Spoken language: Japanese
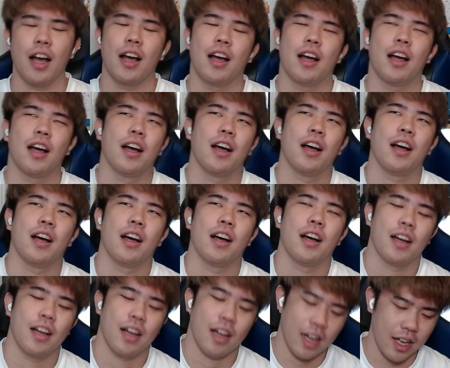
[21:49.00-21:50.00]
あ。
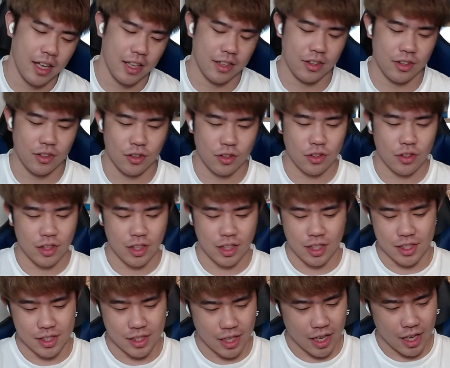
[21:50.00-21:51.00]
はい、ということで
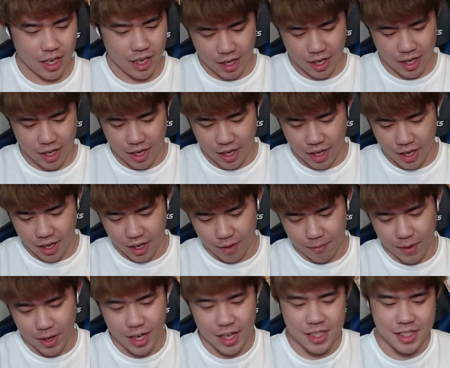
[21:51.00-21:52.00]
ですね、
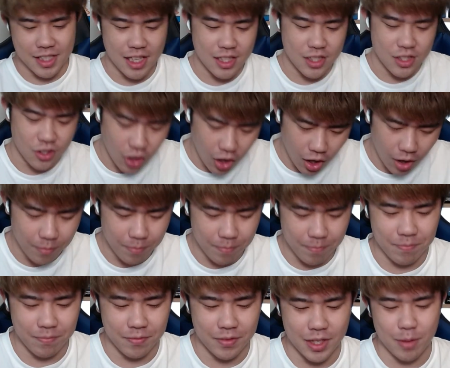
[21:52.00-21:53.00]
マイナス
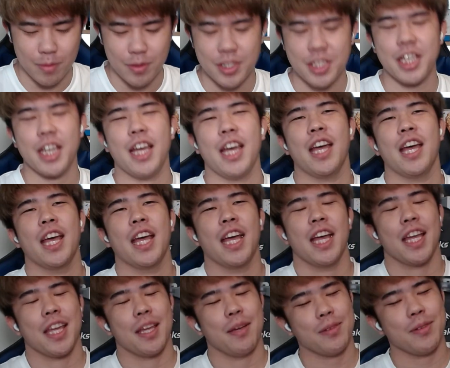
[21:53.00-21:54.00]
35。気持ちいい。
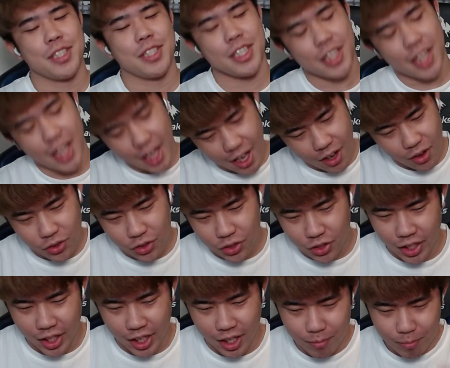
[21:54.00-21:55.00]
気持ちいいな、本
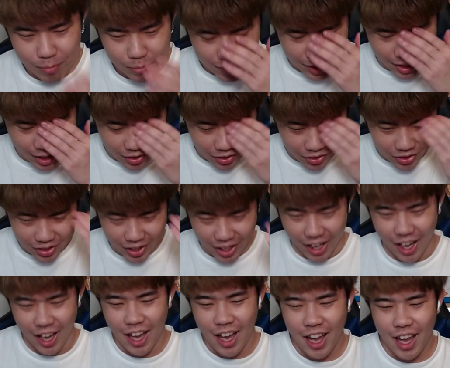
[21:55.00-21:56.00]
当に。ってこと
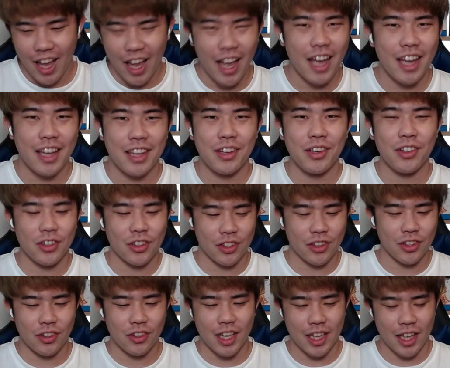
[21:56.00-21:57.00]
で、今日の
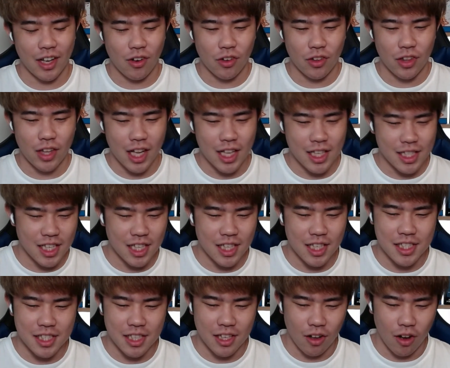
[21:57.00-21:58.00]
動画はね、こんな感じなん
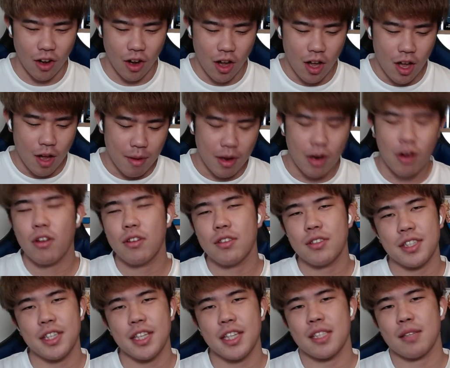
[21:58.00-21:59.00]
ですけど、まあ、今
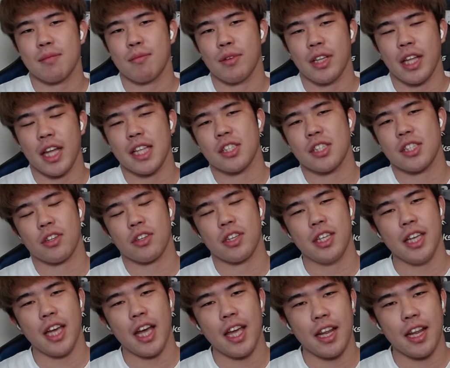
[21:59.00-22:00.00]
シーズンもね、ちょっと
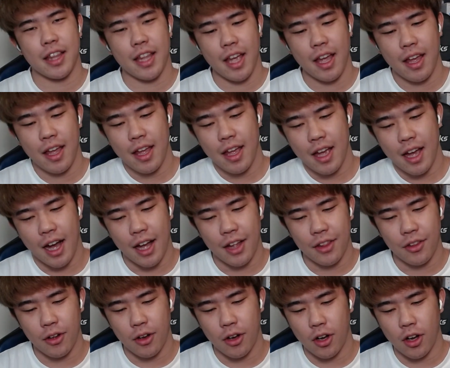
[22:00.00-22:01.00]
気合いれて、ト
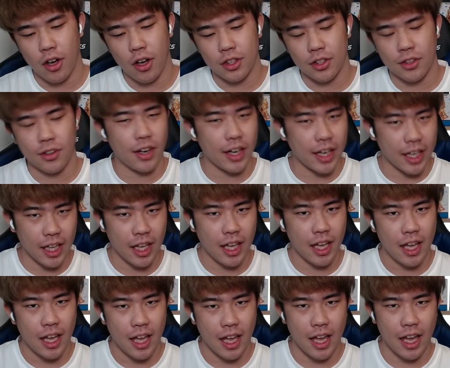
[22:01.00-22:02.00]
ロ上げね、
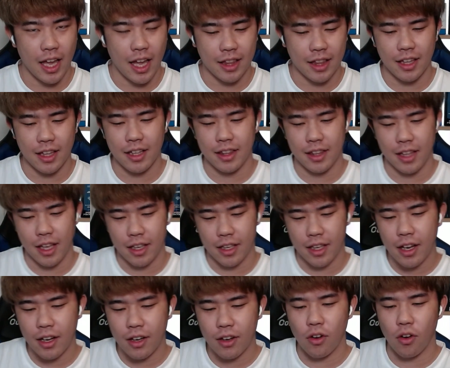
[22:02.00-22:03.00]
やっていって、
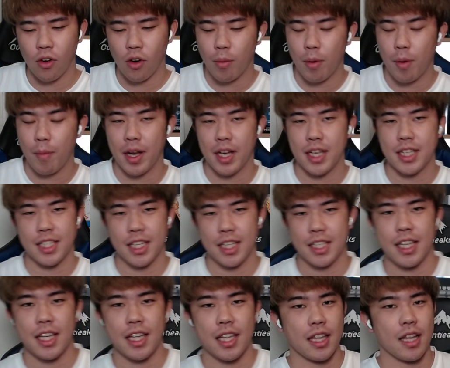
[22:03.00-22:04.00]
結構ほぼ毎日ね、
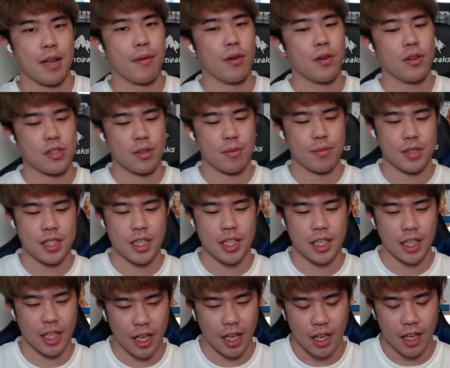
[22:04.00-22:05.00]
最近生放送もして
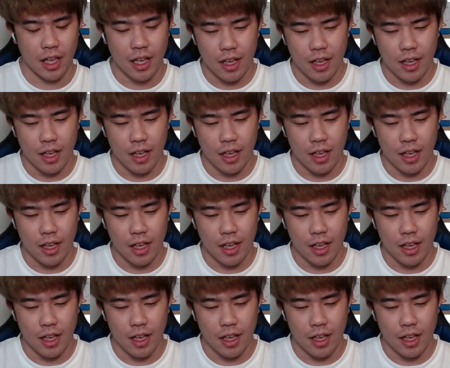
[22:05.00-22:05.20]
てね、